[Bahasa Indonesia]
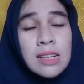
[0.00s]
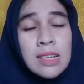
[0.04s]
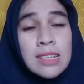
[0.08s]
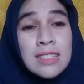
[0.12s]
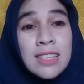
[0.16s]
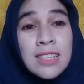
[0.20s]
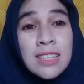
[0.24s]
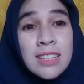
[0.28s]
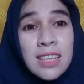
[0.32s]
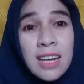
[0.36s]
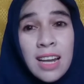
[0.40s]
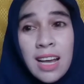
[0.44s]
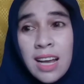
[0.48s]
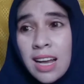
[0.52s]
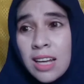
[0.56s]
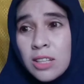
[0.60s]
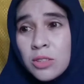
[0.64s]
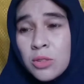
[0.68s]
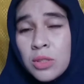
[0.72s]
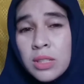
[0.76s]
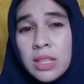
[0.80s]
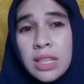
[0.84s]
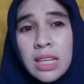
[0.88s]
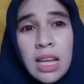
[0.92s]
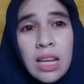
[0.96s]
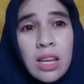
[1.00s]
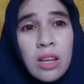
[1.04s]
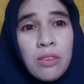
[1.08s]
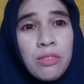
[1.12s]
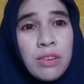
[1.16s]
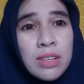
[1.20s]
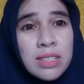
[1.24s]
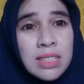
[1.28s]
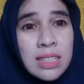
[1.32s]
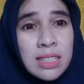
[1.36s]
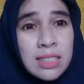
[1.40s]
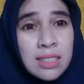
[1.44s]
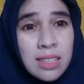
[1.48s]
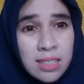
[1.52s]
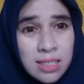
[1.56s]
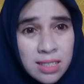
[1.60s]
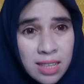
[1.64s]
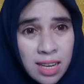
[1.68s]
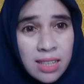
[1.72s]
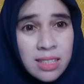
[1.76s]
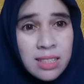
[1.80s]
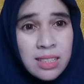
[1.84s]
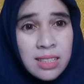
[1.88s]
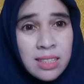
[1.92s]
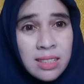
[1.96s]
Setelah kasus dia lepas ini
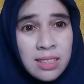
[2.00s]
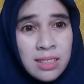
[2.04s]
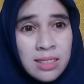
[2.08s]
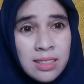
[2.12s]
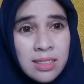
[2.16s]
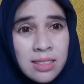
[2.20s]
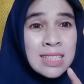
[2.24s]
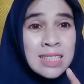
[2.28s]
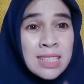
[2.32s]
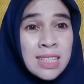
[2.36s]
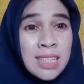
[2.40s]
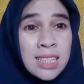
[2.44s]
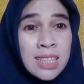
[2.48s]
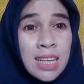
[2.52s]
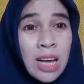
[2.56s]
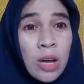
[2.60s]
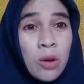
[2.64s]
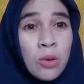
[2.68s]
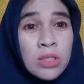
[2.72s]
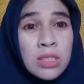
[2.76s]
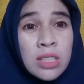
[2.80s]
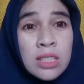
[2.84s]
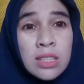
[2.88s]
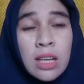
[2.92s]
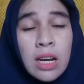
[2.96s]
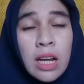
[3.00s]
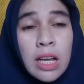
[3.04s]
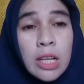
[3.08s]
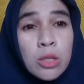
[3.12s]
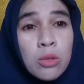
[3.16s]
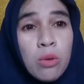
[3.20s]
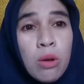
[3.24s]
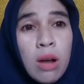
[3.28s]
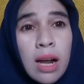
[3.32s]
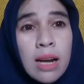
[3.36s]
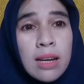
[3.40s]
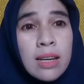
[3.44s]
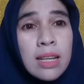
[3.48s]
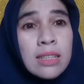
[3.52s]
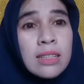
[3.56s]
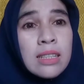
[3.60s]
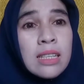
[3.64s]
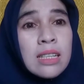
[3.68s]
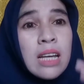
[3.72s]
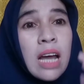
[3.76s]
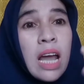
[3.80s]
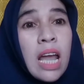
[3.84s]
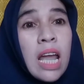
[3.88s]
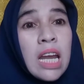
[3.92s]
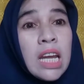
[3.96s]
terjadi, setahun setelah itu ada
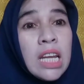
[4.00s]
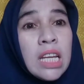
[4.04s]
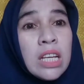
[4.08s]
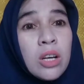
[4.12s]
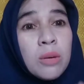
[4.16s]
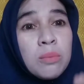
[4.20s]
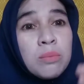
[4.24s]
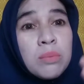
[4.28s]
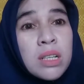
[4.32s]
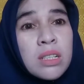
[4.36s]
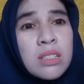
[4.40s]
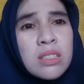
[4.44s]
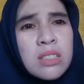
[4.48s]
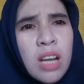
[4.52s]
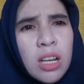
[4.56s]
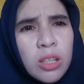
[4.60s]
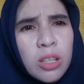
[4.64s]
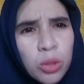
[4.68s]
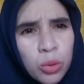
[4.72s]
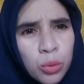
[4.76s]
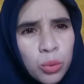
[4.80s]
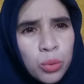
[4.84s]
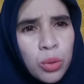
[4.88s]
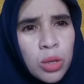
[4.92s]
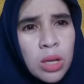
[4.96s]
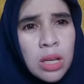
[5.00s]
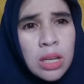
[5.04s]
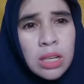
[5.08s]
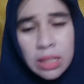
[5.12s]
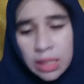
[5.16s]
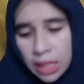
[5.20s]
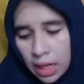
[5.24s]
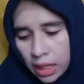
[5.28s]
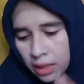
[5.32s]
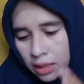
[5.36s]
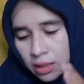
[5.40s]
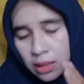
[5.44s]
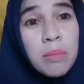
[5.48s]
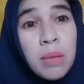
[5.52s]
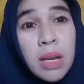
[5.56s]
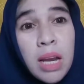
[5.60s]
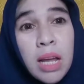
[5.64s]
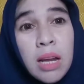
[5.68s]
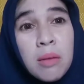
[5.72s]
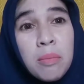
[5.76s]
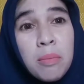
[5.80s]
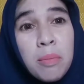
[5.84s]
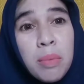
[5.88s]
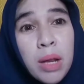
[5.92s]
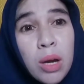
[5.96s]
tiga helikopter jatuh dan
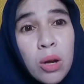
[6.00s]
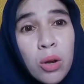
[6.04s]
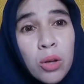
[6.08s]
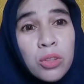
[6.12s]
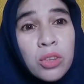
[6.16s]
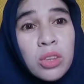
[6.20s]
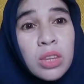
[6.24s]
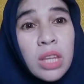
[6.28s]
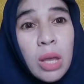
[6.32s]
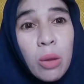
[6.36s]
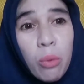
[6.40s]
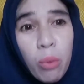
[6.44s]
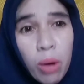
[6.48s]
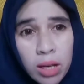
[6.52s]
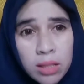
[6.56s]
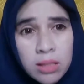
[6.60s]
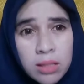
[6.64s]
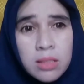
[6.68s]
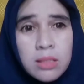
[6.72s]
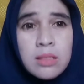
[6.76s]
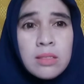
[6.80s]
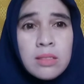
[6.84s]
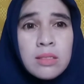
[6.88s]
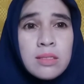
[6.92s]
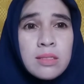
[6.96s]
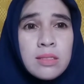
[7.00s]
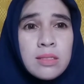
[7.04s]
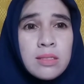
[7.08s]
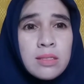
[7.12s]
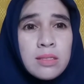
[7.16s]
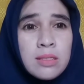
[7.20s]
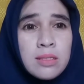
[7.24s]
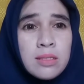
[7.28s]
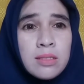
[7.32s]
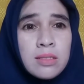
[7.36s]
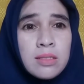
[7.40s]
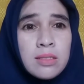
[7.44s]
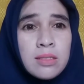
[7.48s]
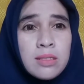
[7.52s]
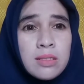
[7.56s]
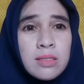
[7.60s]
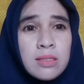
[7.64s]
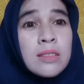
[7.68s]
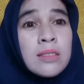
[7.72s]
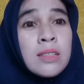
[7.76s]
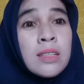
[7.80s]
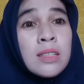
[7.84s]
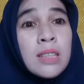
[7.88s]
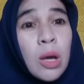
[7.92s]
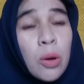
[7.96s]
sembilan pilot tewas.
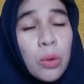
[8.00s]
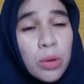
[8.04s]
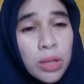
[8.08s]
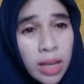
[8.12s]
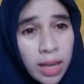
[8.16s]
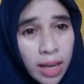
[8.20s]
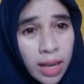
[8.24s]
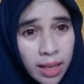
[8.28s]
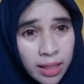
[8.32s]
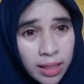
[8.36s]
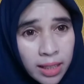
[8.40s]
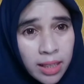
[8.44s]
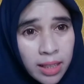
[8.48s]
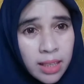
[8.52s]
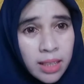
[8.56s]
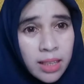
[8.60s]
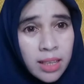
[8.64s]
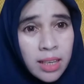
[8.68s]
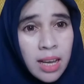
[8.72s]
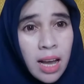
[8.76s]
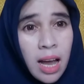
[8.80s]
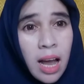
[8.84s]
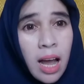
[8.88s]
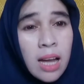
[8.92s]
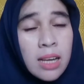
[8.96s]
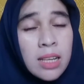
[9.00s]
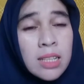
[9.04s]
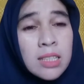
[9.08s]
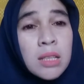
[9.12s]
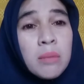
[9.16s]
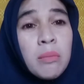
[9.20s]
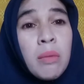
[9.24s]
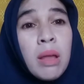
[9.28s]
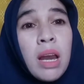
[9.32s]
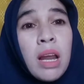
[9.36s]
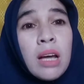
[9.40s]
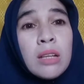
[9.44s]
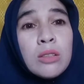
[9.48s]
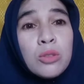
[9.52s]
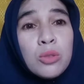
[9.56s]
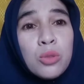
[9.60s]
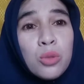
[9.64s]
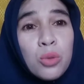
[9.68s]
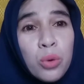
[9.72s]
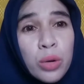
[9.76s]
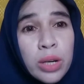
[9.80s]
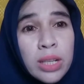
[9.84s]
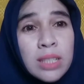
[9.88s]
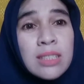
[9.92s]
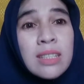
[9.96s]
Setahunnya lagi, ada sembilan
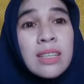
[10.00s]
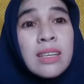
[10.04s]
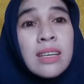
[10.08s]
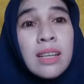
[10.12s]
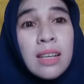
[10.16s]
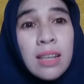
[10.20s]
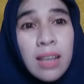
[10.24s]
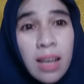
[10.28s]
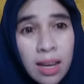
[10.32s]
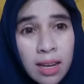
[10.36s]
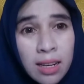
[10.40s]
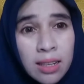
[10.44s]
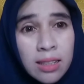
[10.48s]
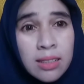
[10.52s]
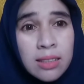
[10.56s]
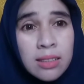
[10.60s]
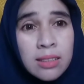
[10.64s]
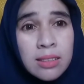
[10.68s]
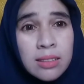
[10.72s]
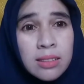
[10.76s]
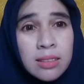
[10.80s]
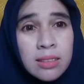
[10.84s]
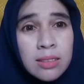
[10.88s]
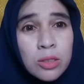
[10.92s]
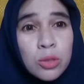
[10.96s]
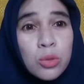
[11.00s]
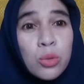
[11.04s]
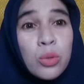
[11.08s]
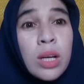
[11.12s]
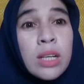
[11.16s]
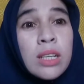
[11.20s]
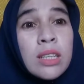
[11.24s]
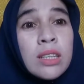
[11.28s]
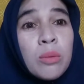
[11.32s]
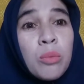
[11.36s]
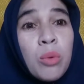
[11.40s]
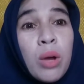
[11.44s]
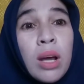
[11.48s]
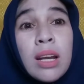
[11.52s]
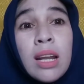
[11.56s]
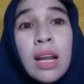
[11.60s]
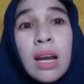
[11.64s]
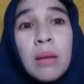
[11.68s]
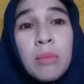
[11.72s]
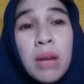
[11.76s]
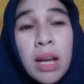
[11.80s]
turis hilang, juga ditemukan dalam